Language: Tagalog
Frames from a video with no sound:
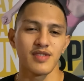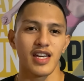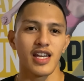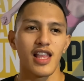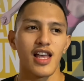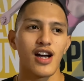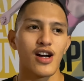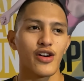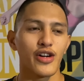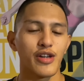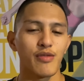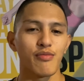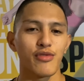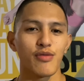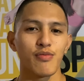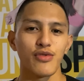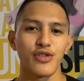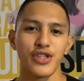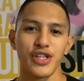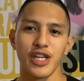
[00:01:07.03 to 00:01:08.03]
kailangan mo
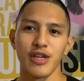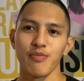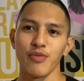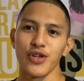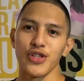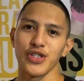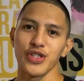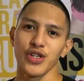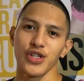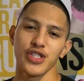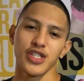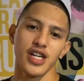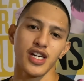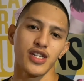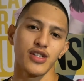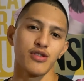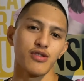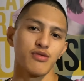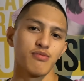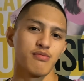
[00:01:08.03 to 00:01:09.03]
improve yung 3 points at
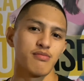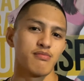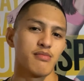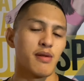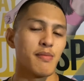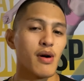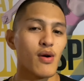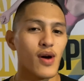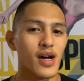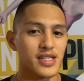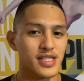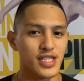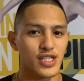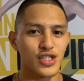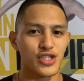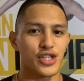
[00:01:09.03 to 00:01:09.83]
saka yung mabawasan yung